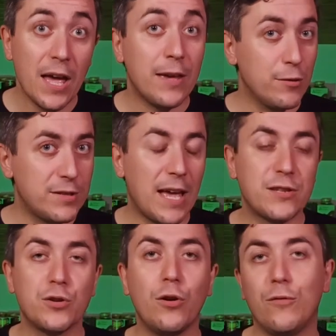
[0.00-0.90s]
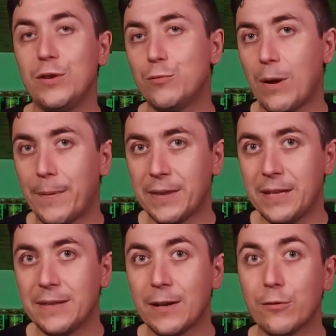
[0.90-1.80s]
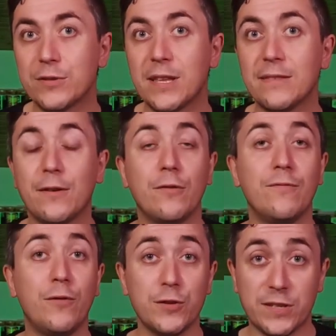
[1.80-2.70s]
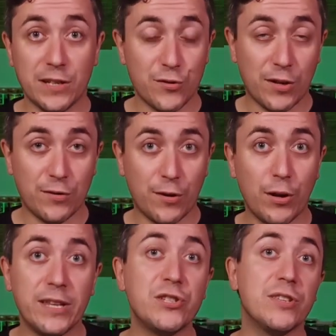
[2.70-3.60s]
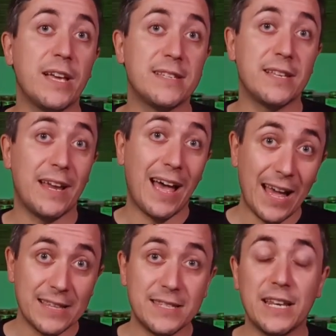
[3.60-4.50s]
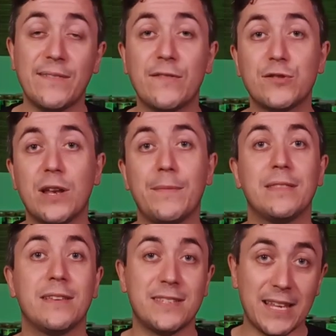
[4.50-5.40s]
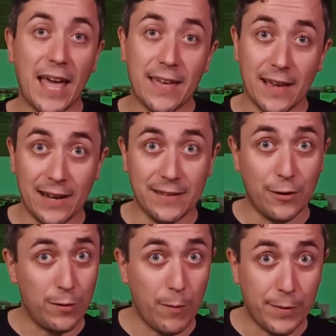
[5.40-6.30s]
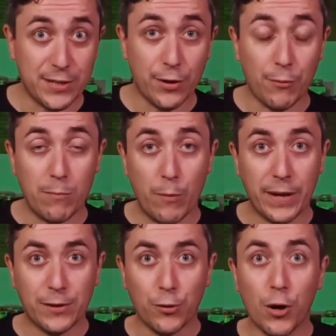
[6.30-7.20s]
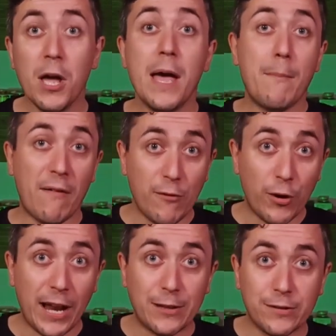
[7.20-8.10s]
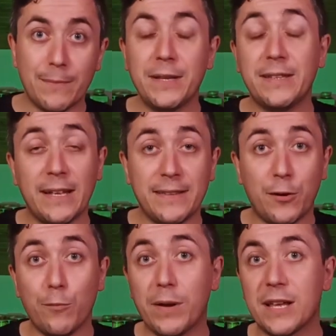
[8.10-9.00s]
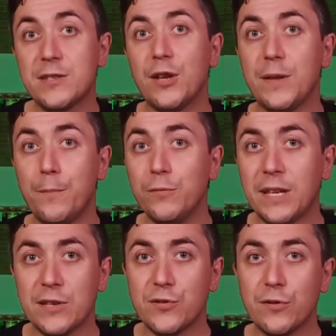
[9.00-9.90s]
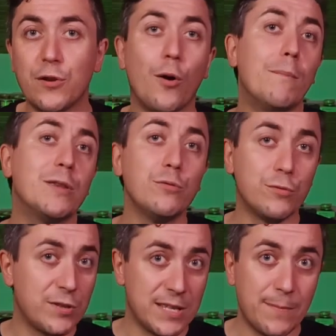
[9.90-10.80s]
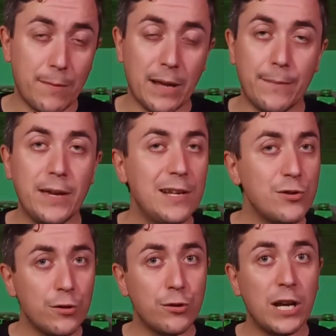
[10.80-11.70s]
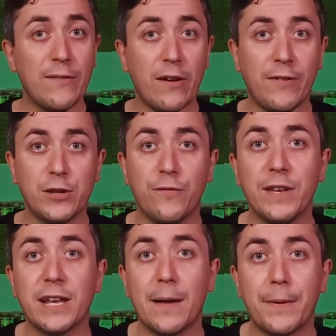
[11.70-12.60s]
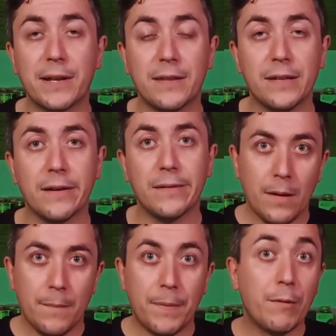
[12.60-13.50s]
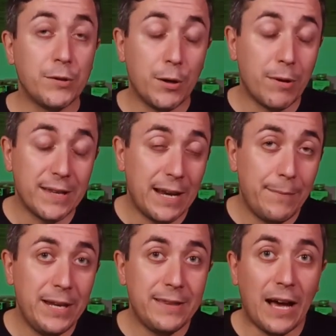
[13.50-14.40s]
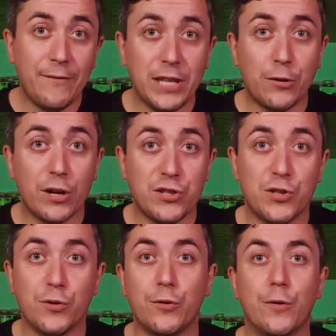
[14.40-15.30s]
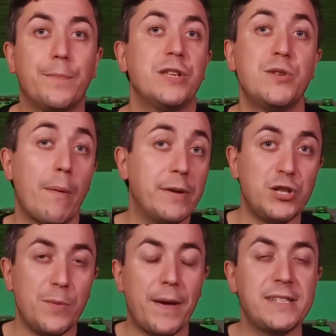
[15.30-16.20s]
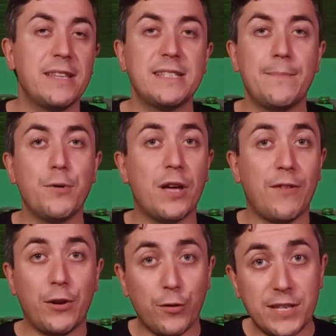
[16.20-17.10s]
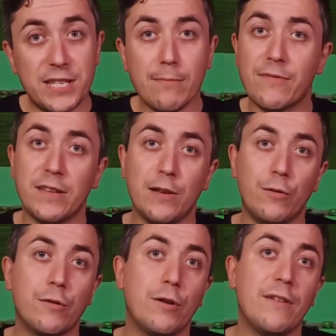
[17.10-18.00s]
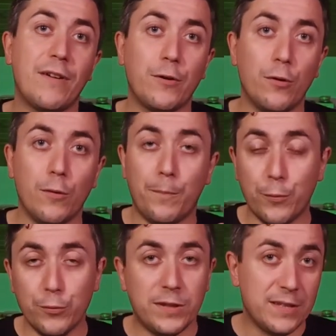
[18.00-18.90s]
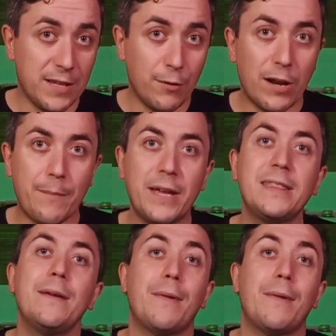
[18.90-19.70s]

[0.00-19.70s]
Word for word: Io stesso ho vinto una partita nonostante non fossi il giocatore con le 10 tessere, anzi ne avevo solamente 6 all'interno del mio bastione in quel momento, ma avevo creato talmente tante combinazioni di punteggio che ho battuto senza problemi il giocatore che aveva fatto finire la partita. Per quanto riguarda le abilità, vi dico che ci sono principe e principesse, ad esempio, che vanno insieme fra di loro e fanno punti singolarmente,